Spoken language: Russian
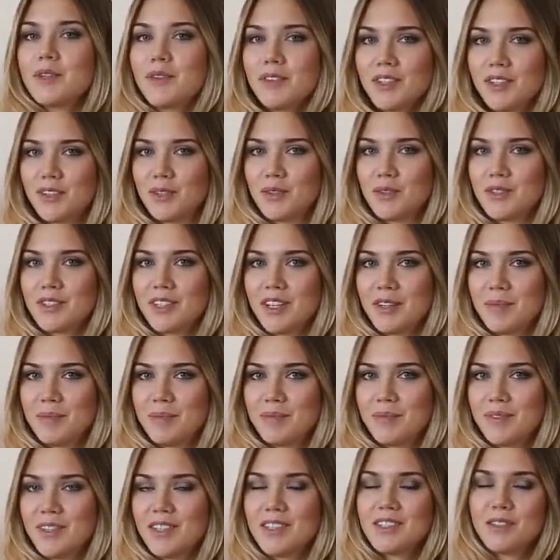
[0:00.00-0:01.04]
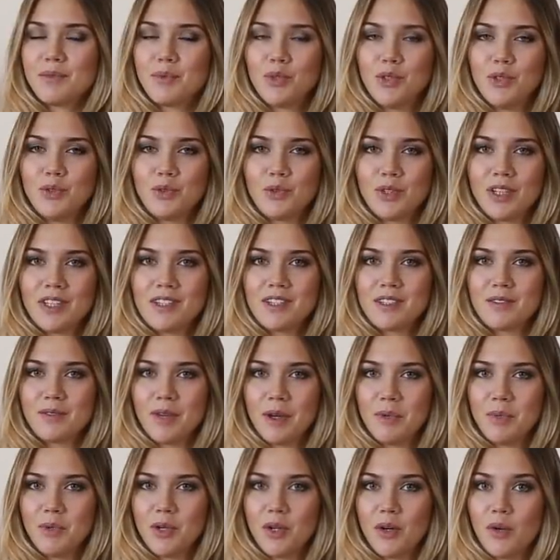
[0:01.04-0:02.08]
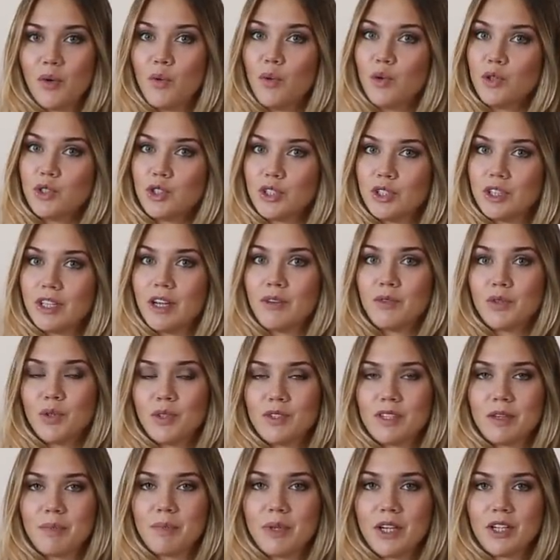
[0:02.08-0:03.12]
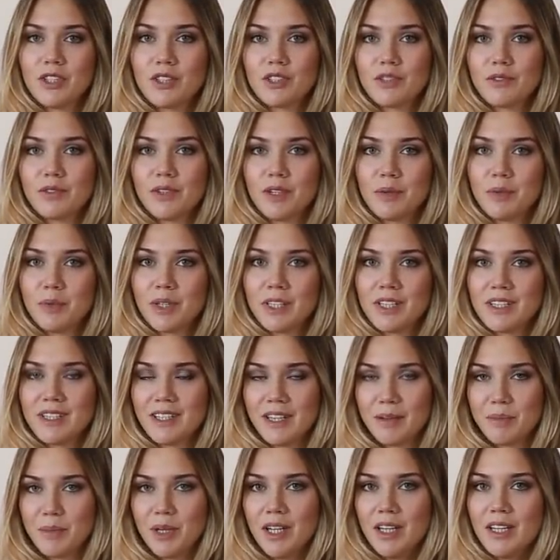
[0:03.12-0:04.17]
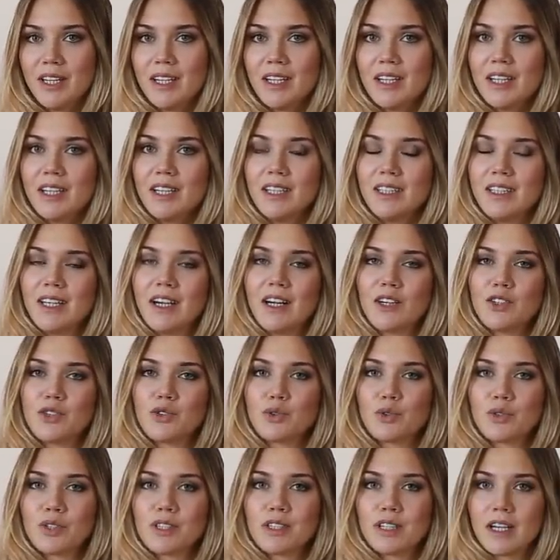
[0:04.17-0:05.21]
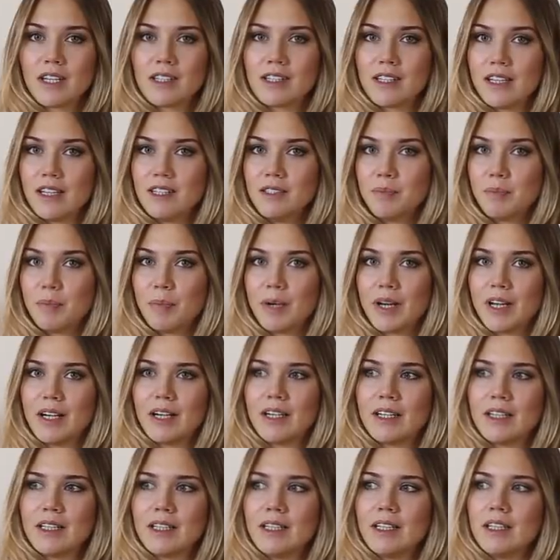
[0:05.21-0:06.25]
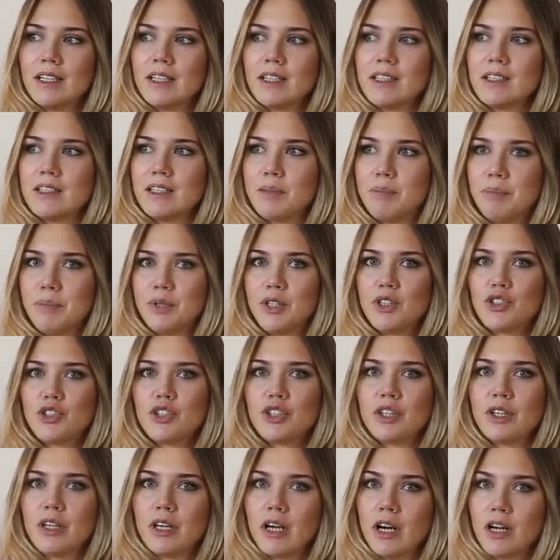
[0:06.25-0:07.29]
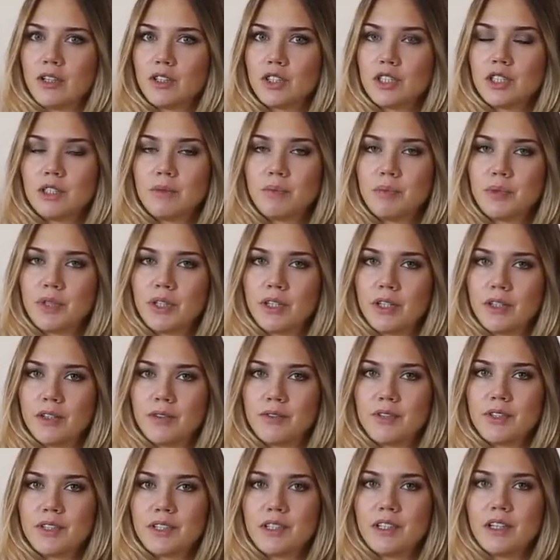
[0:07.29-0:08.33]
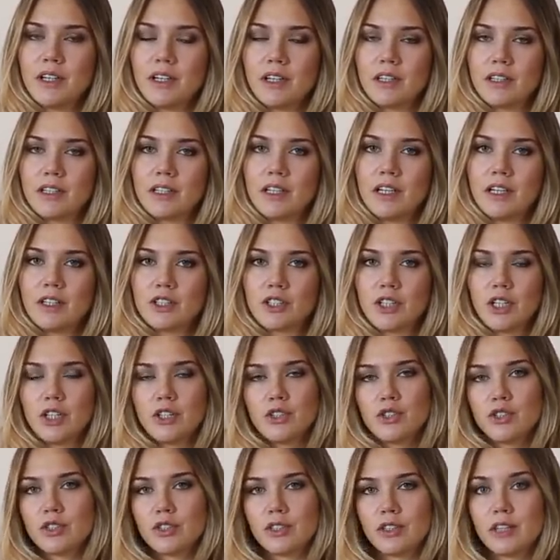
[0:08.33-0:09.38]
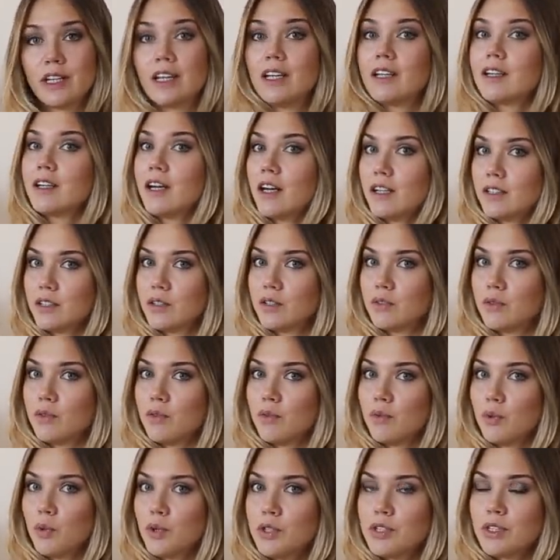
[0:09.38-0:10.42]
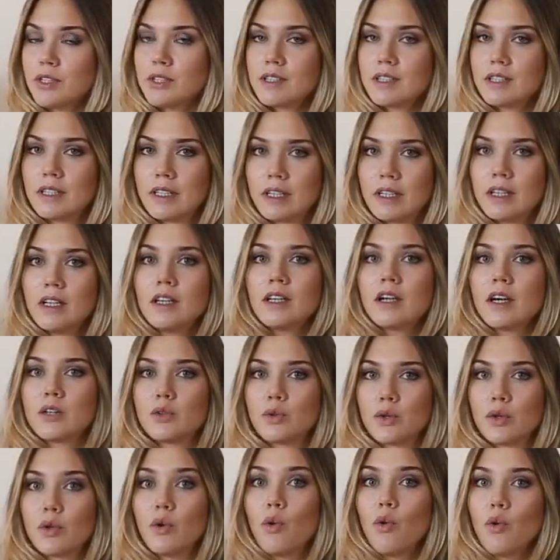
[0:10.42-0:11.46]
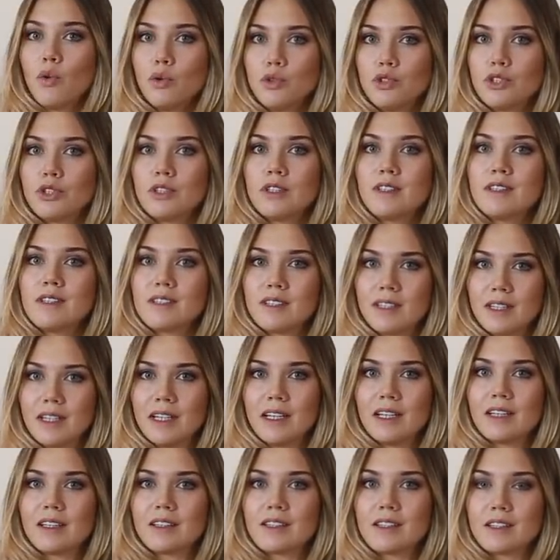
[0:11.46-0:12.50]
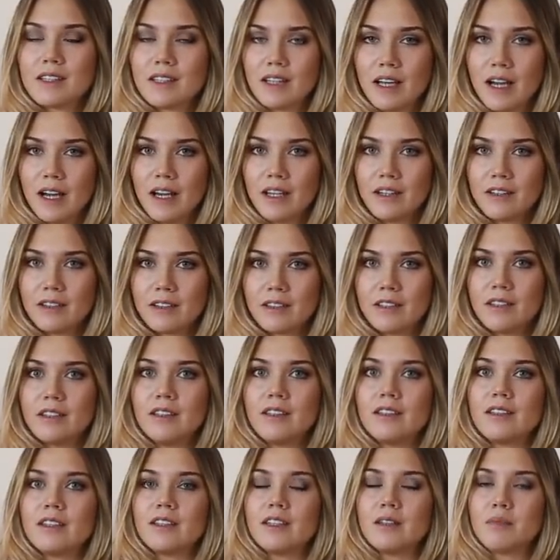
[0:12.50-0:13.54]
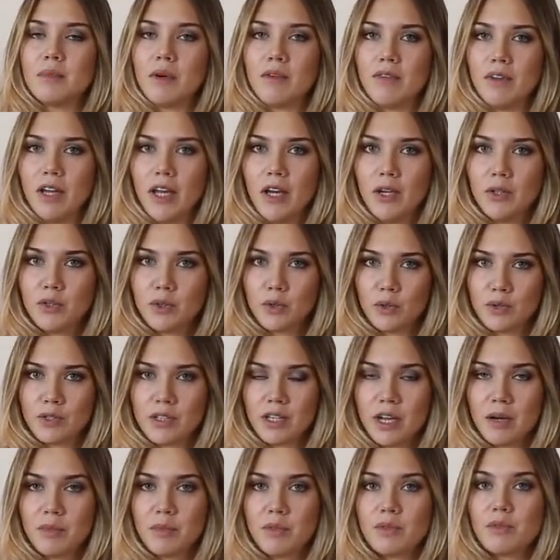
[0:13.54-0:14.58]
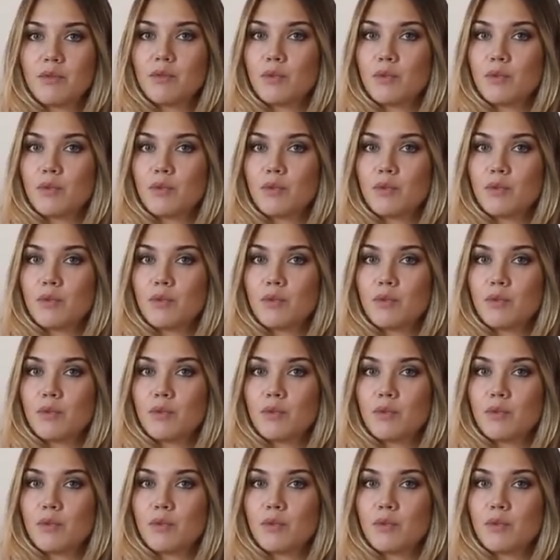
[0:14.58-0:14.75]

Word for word: Привет, друзья! Сегодня у нас с вами очень давно запрашиваемая тема. Я хочу рассказать про типичные ошибки в стиле для женщин элегантного возраста, которые очень сильно старят и добавляют тот самый